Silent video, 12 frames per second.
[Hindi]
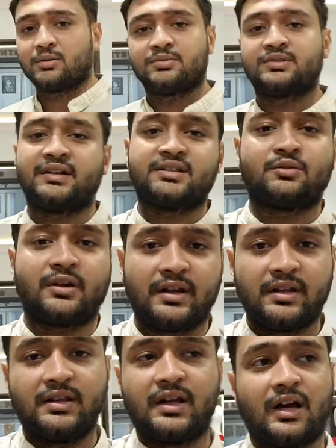बॉटम सेट्स
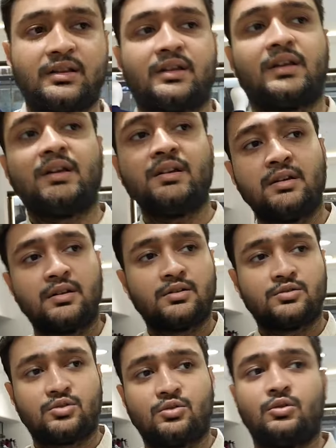वगैरह दिखाते हैं जी
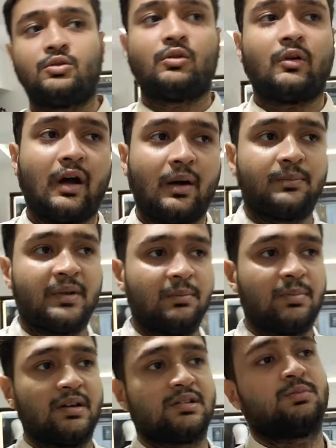जो
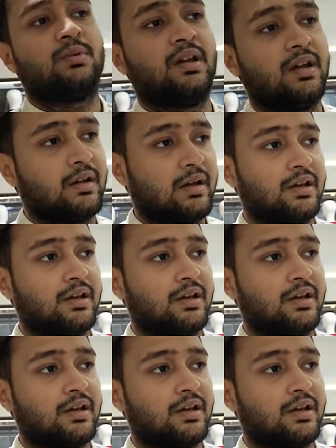अपने पास में